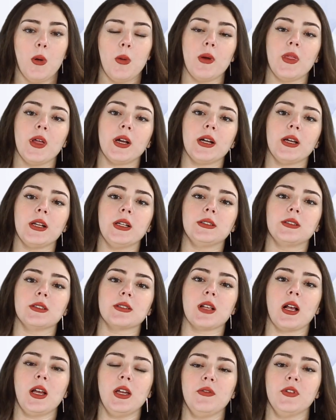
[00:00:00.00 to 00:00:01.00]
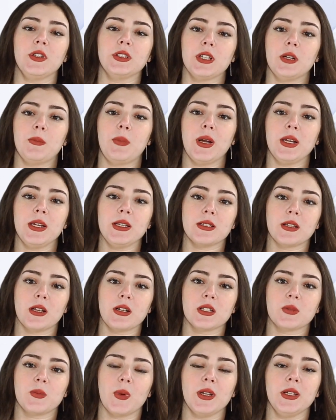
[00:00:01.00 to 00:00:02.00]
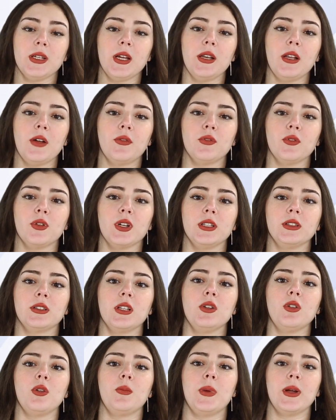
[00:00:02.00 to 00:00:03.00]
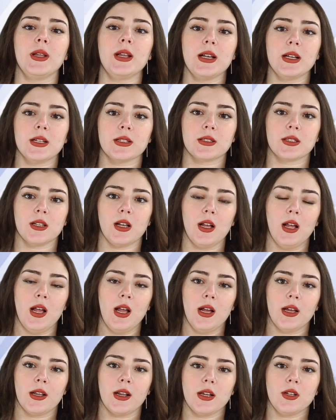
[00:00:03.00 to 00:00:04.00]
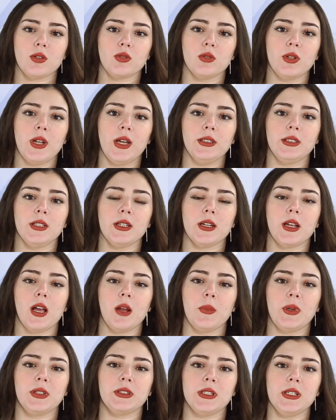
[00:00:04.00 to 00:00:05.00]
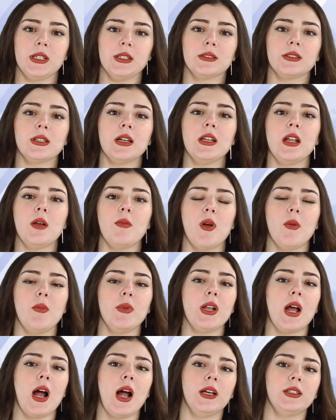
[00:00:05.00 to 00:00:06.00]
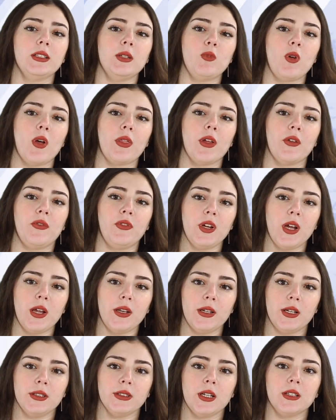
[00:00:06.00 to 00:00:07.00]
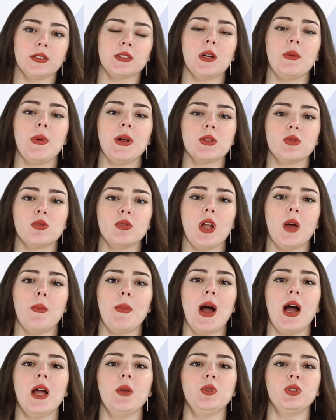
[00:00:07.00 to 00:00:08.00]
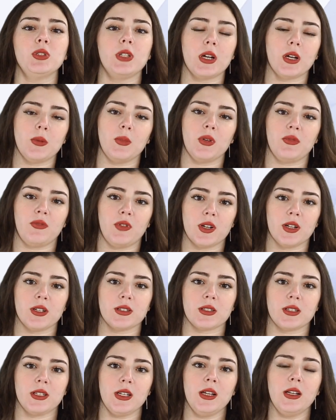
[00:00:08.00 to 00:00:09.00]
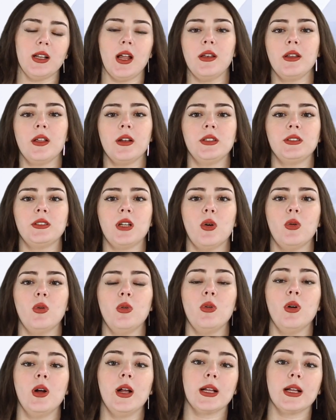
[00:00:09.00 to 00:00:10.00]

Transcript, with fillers: وذكرت صحيفة البايس الإسبانية أن فلورنتينو بيريس رئيس نادي ريال مدريد طالب من أحد موظفي النادي التواصل مع المدرب الفرنسي لأن رده